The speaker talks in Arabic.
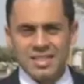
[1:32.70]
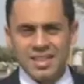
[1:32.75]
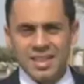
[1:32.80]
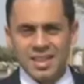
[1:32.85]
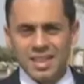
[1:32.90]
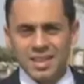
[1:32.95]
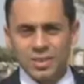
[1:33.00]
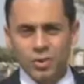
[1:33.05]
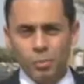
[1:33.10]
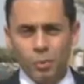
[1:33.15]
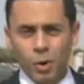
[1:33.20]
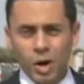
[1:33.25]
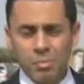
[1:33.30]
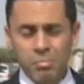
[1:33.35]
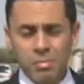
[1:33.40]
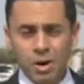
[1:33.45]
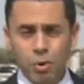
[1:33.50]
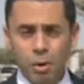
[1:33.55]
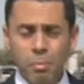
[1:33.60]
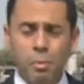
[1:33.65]
زيارات
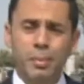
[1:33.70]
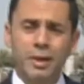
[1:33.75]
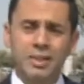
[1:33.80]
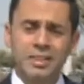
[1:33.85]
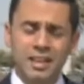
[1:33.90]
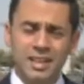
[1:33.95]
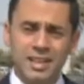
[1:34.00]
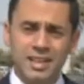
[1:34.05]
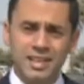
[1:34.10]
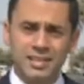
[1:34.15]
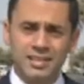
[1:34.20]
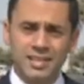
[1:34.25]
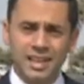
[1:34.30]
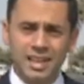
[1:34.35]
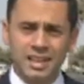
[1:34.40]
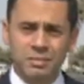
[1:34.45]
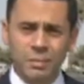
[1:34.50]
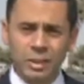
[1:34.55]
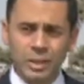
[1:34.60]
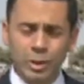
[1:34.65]
مهمة ومبادرات
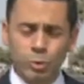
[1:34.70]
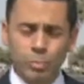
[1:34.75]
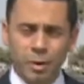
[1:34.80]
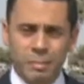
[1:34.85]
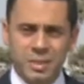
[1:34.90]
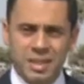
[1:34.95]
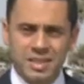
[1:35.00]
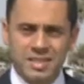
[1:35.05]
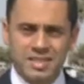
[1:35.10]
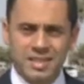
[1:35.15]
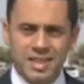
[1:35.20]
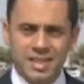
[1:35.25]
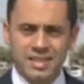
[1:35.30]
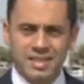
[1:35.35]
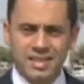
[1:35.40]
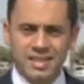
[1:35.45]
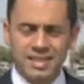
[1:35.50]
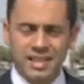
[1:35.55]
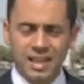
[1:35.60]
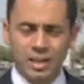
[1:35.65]
كانت مطلوبة من
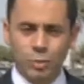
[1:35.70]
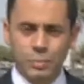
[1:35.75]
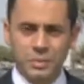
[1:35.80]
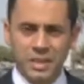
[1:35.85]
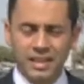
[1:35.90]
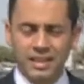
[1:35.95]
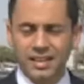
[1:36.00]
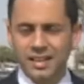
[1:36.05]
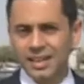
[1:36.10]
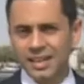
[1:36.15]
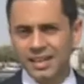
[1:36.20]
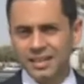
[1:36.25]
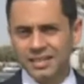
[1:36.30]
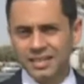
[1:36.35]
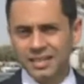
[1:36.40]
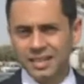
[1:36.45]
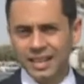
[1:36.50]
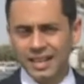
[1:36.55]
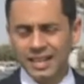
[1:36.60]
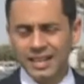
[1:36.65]
السياسيين
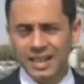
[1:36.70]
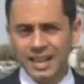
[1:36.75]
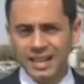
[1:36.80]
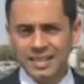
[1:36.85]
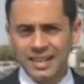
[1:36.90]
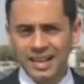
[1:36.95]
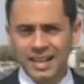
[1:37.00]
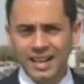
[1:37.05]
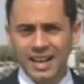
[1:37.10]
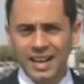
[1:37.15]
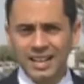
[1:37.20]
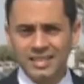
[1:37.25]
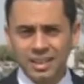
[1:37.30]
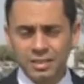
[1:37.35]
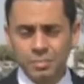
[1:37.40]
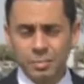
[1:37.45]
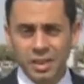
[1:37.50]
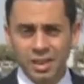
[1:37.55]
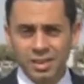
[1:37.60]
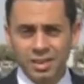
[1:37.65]
اللبنانيين إلا أنها
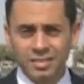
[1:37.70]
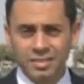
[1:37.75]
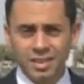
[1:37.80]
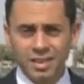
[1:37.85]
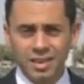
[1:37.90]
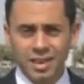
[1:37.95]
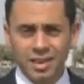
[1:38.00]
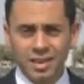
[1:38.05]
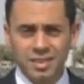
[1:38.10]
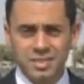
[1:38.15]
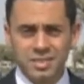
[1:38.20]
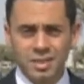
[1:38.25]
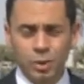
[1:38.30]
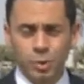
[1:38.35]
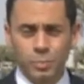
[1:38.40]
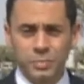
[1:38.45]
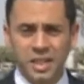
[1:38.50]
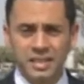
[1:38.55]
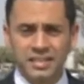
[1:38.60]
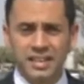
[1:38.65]
أتت من القطاع الخاص
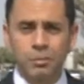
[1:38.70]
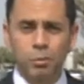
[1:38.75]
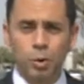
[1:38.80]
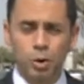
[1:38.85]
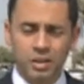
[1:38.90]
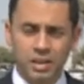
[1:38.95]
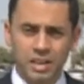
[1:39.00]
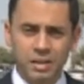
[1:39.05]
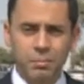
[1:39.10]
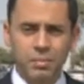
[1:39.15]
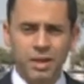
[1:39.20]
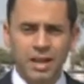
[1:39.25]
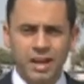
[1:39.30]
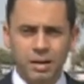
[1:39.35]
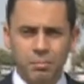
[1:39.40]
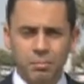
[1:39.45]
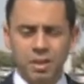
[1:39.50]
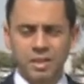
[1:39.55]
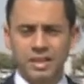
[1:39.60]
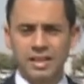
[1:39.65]
اللبناني المقيم
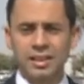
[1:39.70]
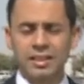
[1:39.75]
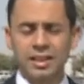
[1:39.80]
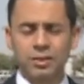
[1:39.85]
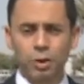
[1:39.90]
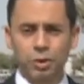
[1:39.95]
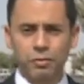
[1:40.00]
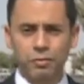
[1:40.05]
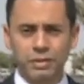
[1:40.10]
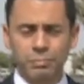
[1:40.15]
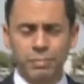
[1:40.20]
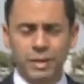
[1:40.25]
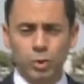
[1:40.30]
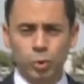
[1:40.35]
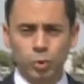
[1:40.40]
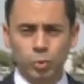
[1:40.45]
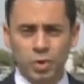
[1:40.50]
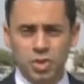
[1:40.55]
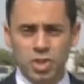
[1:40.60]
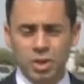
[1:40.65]
بقيادة غرفة
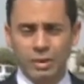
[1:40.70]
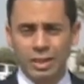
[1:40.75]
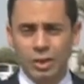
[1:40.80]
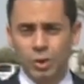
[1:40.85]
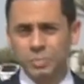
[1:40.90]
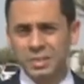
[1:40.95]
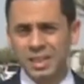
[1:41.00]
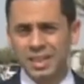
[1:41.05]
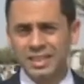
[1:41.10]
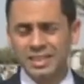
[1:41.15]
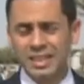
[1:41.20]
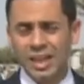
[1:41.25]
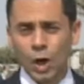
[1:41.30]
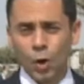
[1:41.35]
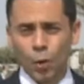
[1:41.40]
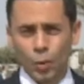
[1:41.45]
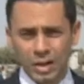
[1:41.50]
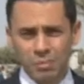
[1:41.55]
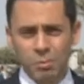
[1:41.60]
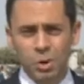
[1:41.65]
بيروت وجبل لبنان
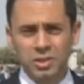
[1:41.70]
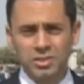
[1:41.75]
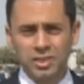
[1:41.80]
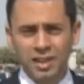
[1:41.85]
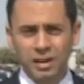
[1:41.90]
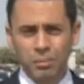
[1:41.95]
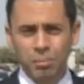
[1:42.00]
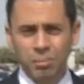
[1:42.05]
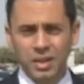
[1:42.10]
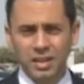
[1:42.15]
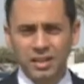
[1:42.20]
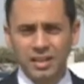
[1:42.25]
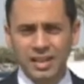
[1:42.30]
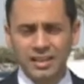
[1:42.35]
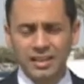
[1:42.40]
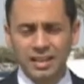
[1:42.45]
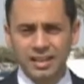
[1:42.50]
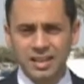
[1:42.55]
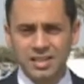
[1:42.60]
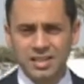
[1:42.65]
والمغترب
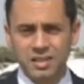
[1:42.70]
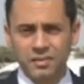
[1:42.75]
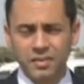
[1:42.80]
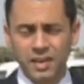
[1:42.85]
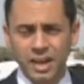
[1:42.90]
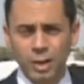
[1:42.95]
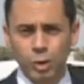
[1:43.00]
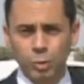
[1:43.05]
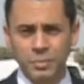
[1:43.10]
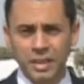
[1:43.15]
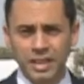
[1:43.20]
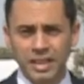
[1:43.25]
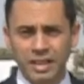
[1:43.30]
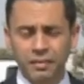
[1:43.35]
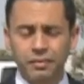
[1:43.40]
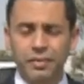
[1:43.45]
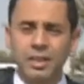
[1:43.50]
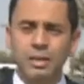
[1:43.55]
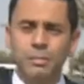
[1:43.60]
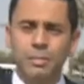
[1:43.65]
بقيادة السفارة
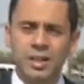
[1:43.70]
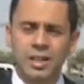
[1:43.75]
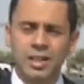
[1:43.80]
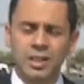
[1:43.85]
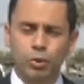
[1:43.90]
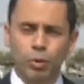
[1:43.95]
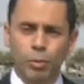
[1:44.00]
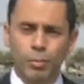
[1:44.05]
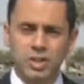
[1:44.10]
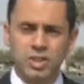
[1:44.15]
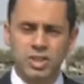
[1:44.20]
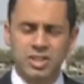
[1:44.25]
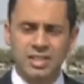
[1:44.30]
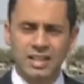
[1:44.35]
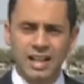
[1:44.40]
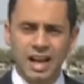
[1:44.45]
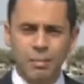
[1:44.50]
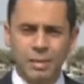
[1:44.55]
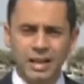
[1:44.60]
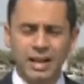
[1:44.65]
اللبنانية في الإمارات
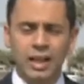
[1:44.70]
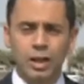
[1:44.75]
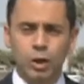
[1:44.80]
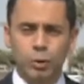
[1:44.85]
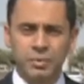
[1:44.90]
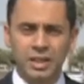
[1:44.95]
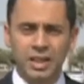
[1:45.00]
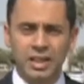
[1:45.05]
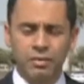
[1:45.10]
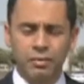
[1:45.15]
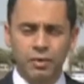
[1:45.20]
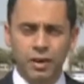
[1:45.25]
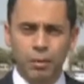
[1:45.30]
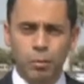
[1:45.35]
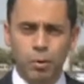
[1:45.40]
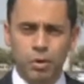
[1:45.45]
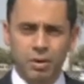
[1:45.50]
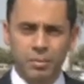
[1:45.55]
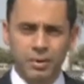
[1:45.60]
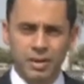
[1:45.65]
ومجلس العمل اللبناني في
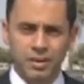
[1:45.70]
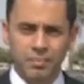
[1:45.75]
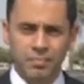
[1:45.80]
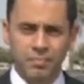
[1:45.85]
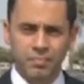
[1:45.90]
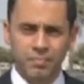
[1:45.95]
أبو ظبي